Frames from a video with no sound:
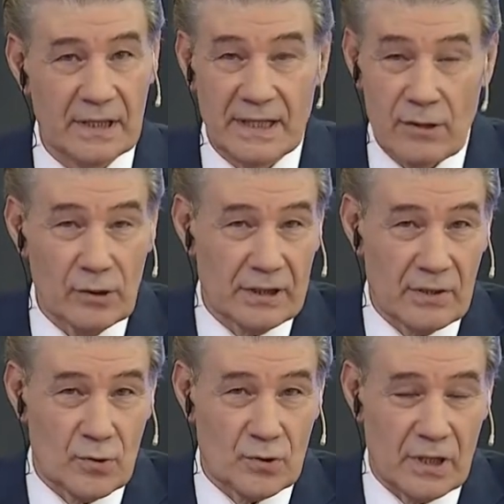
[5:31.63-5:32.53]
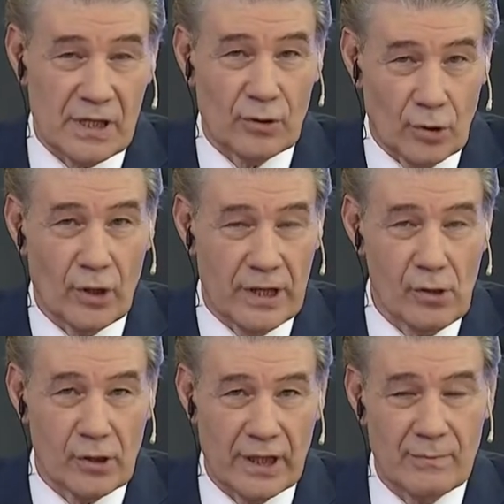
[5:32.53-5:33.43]
¿Y qué es lo que está sucediendo? Es
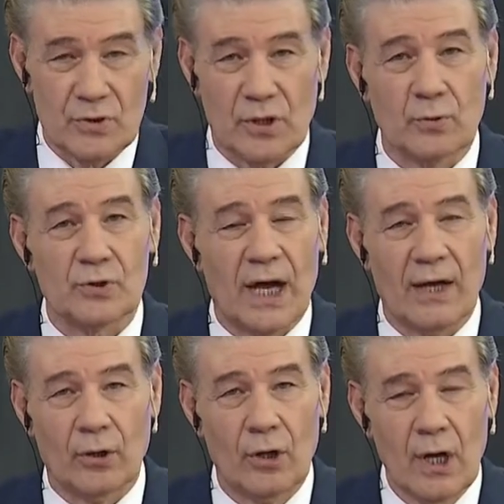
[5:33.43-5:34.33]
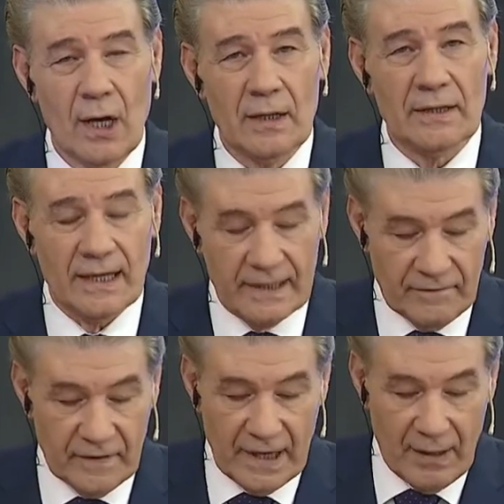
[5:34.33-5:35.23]
lo que hemos escuchado del
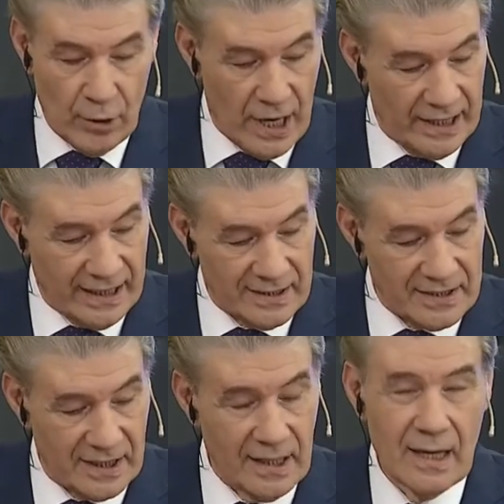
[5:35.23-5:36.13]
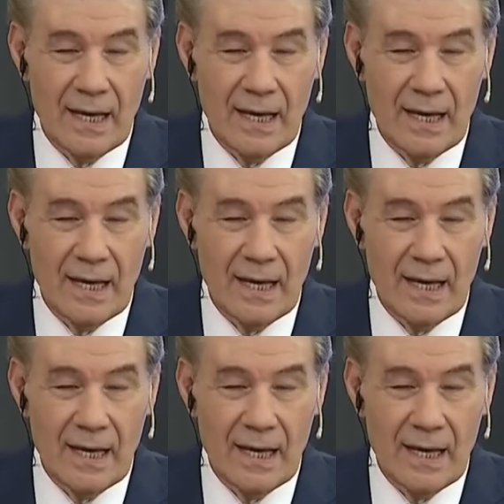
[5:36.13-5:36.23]
jefe de la bonaerense.